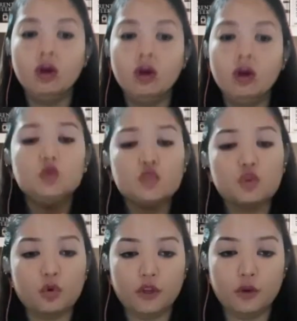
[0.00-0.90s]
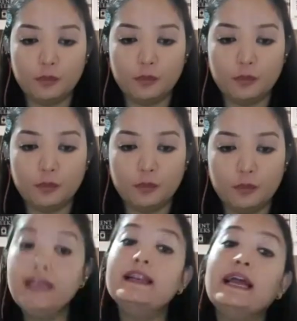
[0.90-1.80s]
दूसरों के ऊपर एक
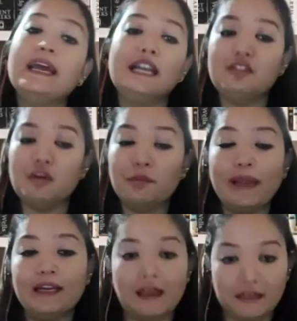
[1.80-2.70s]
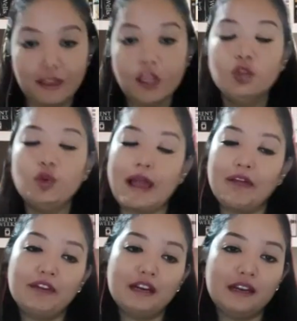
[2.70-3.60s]
नेगेटिव इम्पैक्ट डाले तो
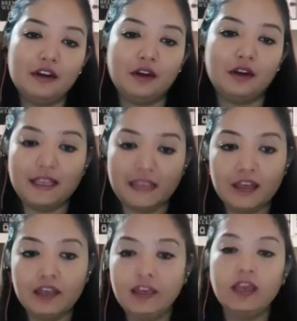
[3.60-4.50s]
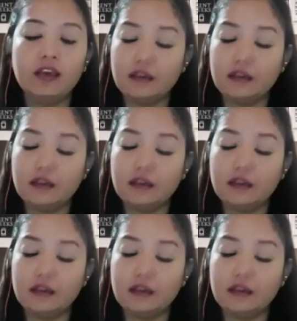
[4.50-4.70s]
एवरी डे ट्राई ये करिए